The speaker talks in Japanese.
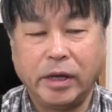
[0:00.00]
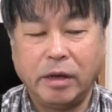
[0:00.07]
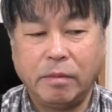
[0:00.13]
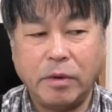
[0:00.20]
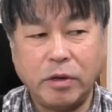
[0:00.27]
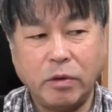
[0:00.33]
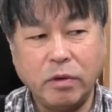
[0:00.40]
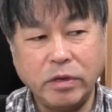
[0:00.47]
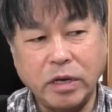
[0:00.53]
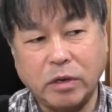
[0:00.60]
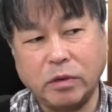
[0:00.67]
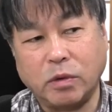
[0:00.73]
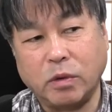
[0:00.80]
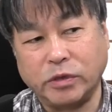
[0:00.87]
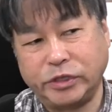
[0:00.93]
まあ、
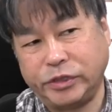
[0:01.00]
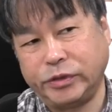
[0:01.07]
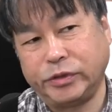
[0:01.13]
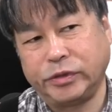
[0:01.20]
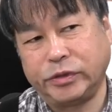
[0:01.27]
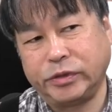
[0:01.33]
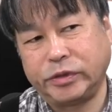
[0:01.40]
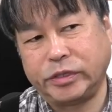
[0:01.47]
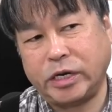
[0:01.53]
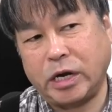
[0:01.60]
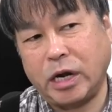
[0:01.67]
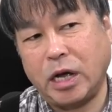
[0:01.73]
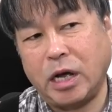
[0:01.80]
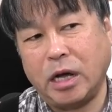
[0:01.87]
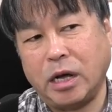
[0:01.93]
450か
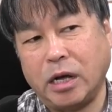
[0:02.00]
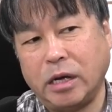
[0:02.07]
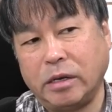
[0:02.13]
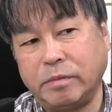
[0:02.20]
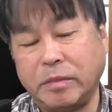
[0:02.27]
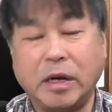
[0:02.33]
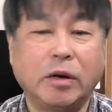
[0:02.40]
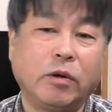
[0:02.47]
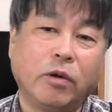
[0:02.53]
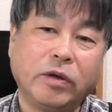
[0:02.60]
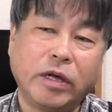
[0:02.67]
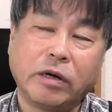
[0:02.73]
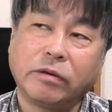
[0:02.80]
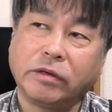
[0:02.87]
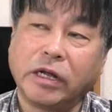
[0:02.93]
ら、まあ、
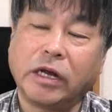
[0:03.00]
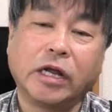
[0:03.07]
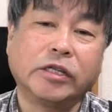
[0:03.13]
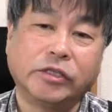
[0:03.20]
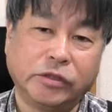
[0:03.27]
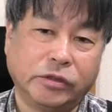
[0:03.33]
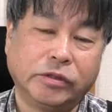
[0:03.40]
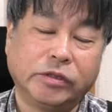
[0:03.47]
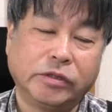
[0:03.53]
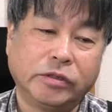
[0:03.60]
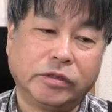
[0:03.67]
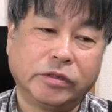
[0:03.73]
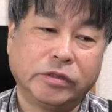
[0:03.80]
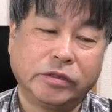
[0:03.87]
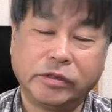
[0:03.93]
470
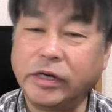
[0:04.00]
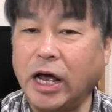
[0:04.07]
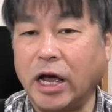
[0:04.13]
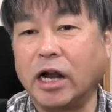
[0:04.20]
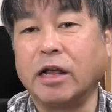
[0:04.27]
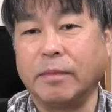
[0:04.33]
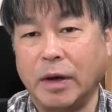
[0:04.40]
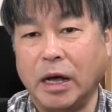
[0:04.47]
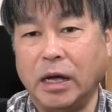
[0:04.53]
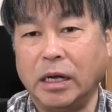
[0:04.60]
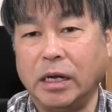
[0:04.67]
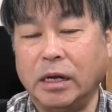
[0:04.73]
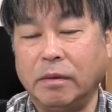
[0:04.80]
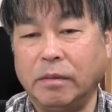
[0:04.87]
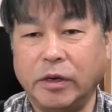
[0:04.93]
ぐらいあれば、
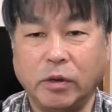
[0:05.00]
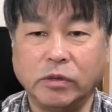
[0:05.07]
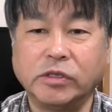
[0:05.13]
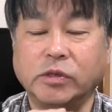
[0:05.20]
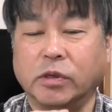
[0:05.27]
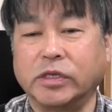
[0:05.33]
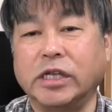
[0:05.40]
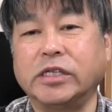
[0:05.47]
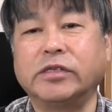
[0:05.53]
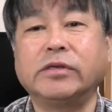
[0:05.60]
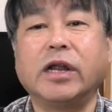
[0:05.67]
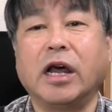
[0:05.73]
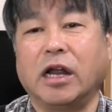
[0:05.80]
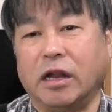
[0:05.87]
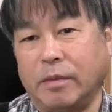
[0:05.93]
まあ、4 5センチぐ
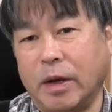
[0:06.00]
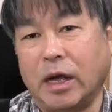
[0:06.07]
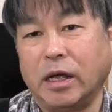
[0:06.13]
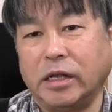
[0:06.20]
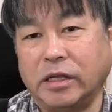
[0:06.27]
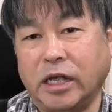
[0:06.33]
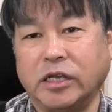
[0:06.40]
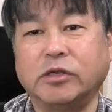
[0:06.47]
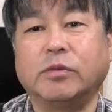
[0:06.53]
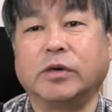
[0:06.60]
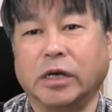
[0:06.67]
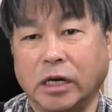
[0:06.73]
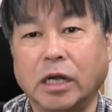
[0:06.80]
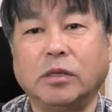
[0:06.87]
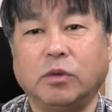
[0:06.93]
らいあれば大丈
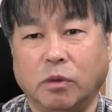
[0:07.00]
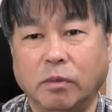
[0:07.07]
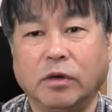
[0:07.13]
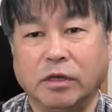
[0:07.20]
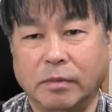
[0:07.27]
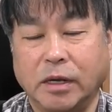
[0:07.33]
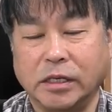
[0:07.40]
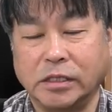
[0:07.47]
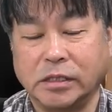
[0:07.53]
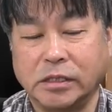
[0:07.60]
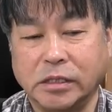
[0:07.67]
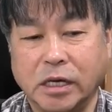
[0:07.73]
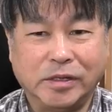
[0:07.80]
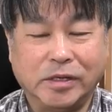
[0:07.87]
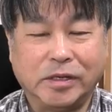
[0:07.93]
夫かなと思います
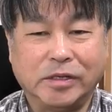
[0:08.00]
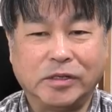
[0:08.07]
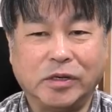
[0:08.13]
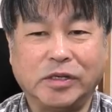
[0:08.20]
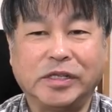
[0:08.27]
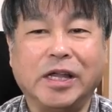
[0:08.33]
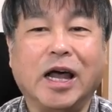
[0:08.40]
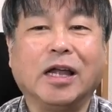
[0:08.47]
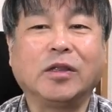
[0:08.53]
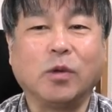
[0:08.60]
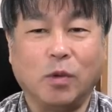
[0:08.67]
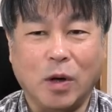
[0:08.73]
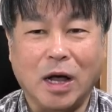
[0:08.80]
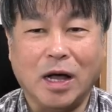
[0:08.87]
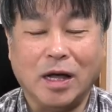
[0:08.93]
そしてあ
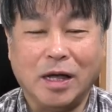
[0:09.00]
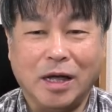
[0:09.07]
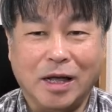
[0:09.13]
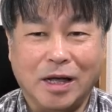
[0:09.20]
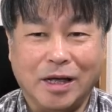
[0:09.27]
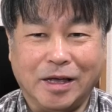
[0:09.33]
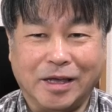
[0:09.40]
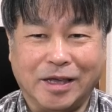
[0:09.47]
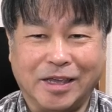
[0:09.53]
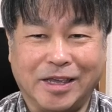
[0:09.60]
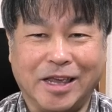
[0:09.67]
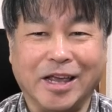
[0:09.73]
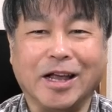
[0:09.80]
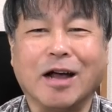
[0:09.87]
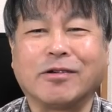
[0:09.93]
とは
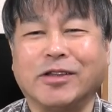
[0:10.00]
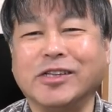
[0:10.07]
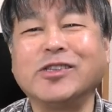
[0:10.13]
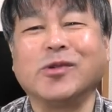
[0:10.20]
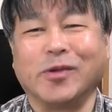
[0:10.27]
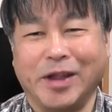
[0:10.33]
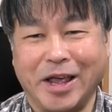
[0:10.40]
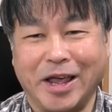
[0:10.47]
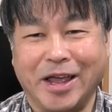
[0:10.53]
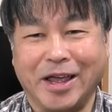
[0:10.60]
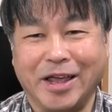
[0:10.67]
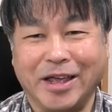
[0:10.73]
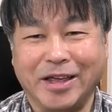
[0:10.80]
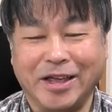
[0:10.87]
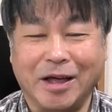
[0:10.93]
金額ですよ
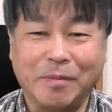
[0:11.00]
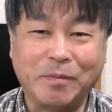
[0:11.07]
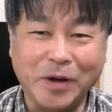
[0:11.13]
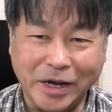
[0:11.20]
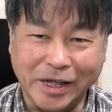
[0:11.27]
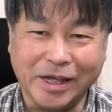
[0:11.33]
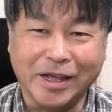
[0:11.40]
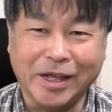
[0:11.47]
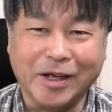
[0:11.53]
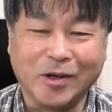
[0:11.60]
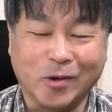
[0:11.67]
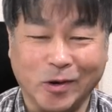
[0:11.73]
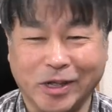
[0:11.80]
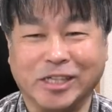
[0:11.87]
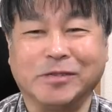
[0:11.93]
ねやっぱり
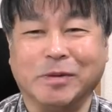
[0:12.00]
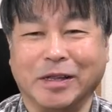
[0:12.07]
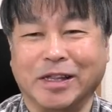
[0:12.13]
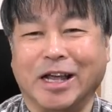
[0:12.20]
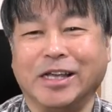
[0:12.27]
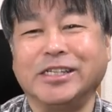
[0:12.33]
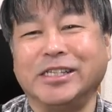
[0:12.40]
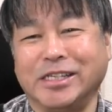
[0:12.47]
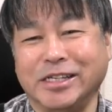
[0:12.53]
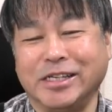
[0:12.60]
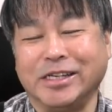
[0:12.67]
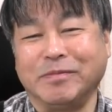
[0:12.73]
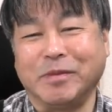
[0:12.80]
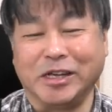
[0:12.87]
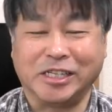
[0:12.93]
これ一番大事
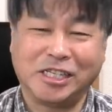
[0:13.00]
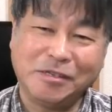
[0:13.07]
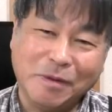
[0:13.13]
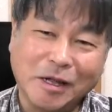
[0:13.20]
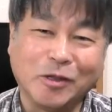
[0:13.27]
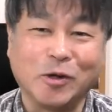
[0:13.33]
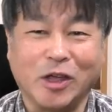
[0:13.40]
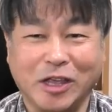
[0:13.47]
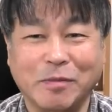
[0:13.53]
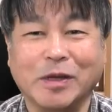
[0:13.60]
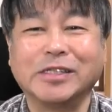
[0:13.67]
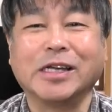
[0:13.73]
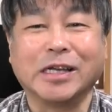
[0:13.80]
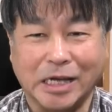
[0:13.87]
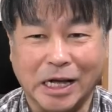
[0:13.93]
まあ一番とは言いま
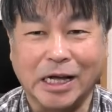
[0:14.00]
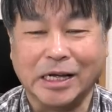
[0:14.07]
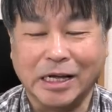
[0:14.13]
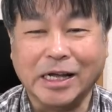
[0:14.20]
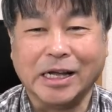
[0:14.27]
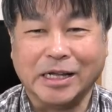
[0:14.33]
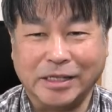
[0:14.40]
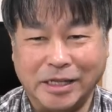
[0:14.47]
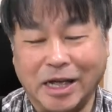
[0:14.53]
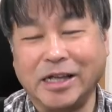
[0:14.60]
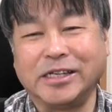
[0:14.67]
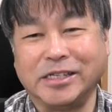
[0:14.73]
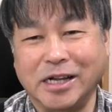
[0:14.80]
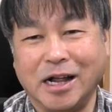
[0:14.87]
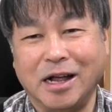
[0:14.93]
せんが
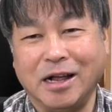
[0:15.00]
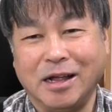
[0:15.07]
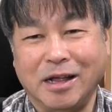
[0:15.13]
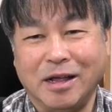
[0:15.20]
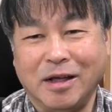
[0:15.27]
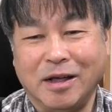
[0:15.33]
大事な